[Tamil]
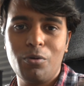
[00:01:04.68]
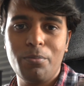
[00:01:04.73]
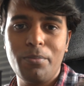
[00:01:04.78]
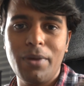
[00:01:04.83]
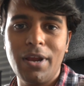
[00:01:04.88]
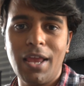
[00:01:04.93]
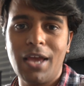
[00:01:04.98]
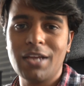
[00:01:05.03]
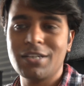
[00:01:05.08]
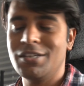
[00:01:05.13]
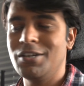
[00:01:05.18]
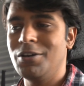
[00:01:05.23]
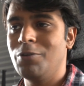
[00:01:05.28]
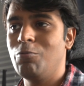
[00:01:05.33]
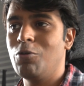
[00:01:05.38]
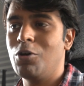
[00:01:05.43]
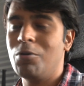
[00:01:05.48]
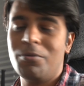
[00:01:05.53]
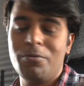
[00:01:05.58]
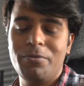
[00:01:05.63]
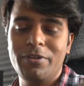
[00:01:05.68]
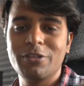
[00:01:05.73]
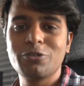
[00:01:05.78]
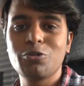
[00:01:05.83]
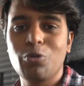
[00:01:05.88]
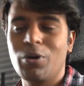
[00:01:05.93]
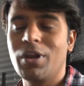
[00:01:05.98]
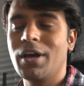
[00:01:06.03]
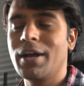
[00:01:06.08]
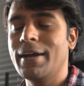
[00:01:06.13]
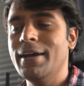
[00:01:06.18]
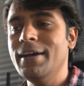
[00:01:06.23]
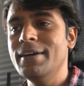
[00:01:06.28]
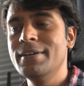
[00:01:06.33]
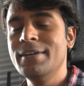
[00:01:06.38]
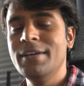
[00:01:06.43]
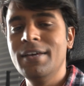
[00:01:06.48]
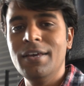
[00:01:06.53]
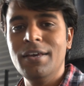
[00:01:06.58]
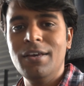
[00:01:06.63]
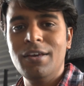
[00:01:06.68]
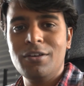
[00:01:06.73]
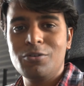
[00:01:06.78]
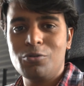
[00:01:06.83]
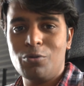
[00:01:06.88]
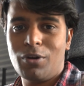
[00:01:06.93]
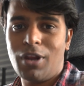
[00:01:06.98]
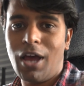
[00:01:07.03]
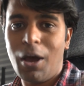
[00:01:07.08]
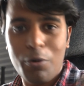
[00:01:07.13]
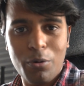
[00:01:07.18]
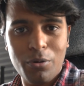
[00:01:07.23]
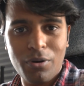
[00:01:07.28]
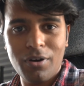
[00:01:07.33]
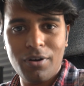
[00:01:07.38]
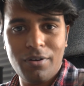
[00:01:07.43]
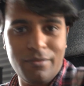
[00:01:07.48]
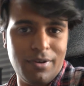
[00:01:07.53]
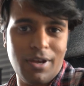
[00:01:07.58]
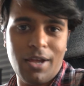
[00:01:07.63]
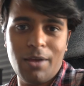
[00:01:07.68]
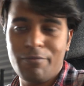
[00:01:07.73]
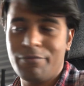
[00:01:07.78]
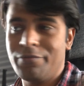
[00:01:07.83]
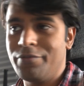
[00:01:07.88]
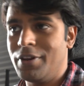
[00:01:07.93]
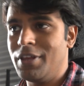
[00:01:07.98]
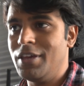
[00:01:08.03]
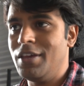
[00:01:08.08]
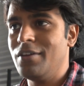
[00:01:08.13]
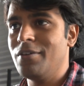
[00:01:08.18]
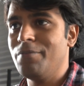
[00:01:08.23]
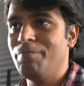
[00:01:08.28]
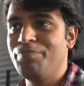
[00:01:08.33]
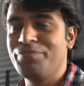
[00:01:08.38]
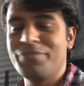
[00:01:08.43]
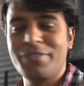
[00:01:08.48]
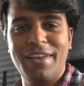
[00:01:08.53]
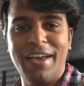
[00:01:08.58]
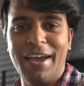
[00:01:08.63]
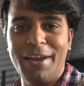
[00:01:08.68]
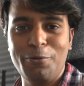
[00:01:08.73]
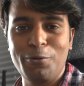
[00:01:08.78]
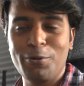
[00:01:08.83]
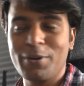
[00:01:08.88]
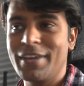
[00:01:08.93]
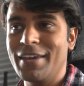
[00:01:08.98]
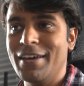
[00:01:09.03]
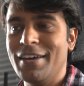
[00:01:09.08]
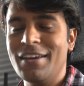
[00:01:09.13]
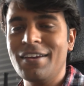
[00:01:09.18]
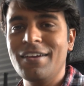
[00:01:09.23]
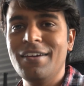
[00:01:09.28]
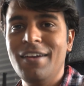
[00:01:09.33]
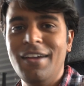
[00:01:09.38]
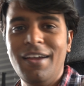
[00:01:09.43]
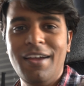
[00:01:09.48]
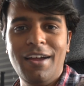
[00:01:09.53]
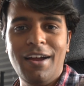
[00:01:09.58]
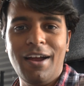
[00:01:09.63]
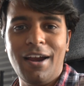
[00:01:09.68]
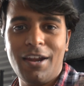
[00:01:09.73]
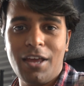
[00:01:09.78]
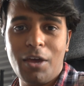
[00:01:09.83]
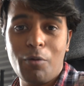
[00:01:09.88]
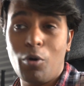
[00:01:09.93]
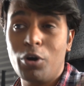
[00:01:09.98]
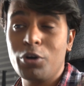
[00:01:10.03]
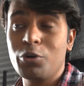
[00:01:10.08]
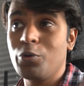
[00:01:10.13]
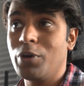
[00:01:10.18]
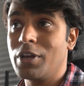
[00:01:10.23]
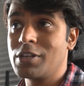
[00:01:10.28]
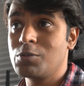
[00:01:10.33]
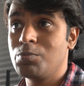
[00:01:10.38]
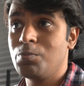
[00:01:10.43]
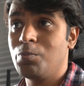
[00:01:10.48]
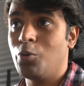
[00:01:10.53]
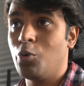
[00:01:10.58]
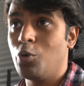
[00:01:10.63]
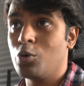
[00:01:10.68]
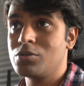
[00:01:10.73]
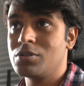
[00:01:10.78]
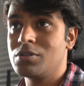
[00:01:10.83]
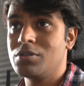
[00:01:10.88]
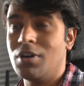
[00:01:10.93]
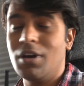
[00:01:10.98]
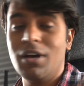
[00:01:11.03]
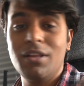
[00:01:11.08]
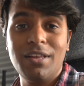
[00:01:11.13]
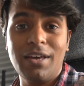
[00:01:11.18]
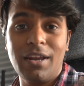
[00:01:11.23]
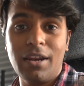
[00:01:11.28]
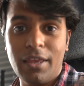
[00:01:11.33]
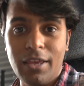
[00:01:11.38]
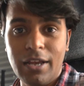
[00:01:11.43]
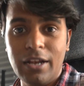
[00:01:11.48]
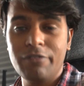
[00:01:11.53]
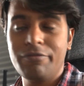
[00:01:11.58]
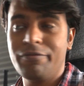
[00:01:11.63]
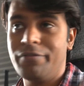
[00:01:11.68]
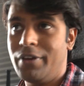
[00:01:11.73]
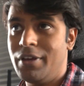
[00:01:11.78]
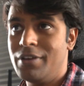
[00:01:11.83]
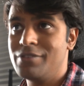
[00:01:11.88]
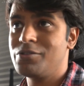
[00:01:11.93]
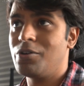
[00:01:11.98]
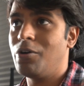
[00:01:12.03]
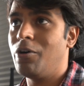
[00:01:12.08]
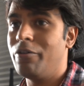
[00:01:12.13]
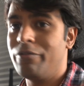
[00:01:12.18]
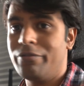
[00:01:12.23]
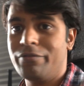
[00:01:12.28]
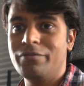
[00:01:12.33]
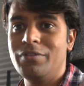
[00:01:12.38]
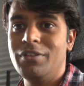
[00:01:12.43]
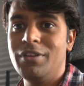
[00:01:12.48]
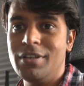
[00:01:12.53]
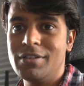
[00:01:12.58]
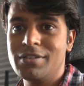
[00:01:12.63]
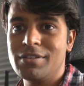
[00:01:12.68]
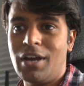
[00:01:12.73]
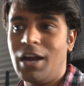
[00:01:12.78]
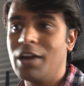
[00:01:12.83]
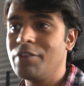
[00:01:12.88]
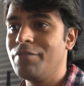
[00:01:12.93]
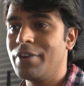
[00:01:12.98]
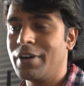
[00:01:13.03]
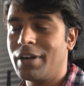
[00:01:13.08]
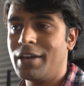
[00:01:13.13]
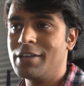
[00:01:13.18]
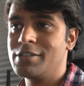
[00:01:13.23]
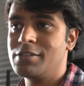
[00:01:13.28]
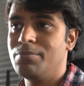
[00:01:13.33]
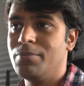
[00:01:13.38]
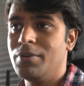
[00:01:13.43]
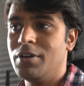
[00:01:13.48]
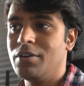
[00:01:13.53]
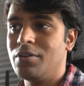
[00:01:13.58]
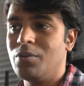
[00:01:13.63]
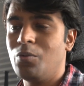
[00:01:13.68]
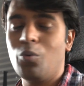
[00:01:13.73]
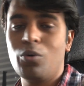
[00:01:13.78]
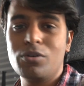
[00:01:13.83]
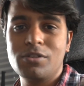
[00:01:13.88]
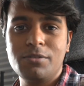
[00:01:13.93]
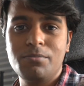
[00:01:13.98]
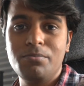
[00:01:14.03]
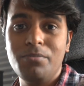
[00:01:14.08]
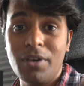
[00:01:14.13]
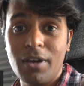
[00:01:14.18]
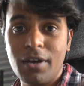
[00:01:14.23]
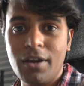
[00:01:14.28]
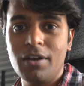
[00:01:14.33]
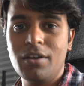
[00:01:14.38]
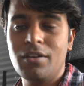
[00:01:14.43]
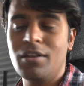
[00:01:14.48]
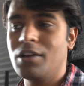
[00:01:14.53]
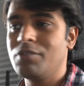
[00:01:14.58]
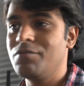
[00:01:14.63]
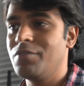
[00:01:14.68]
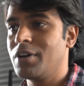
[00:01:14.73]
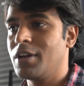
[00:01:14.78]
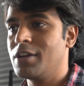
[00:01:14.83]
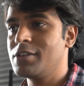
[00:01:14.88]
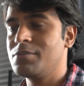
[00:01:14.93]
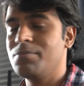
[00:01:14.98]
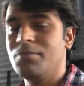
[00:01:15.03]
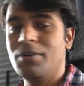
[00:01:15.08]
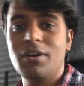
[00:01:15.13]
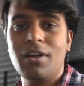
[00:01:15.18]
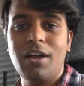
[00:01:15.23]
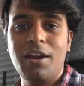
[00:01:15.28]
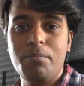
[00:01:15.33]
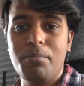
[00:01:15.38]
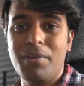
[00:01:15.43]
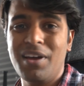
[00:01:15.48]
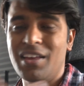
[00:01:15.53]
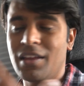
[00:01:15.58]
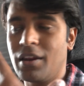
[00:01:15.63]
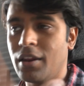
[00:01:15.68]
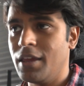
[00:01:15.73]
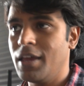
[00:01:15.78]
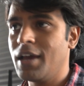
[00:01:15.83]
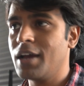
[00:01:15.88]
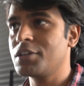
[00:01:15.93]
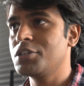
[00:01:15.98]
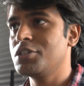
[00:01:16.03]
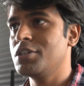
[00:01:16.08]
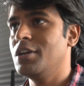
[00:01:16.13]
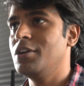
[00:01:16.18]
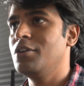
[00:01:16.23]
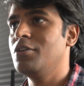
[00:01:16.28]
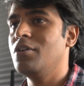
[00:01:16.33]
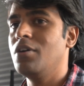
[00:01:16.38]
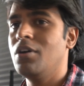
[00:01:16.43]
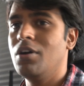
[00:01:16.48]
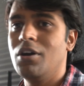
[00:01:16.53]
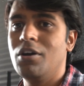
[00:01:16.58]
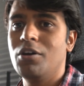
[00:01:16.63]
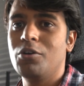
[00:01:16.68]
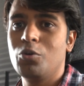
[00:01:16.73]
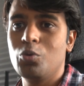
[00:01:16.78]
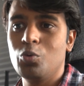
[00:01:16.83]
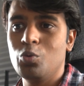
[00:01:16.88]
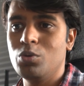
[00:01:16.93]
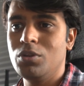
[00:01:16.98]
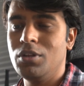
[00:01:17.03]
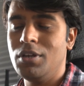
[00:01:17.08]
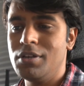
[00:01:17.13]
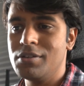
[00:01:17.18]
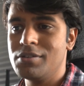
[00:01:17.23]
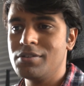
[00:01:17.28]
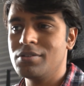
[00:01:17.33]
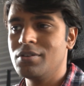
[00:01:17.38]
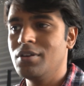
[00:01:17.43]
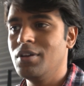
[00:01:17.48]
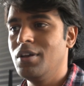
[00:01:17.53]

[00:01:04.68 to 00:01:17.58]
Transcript: உங்கள் மேலே ஆக்ஷன் எடுப்போம் அப்படி இப்படின்னு சொன்னாங்க ஸோ நவ் ஐ எம் ஃப்ரீ ஐ டோன்ட் கேர் அண்ட் ஐ வாண்ட் டு எக்ஸ்போஸ் த ரியல் ஃபேஸ் ஆஃப் தீஸ் அட்வர்டைஸ்மெண்ட் வாட்ஸ் பிஹைண்ட் த அட்வர்டைஸ்மெண்ட் அண்ட் மை ரியாக்ஷன் டு தீஸ்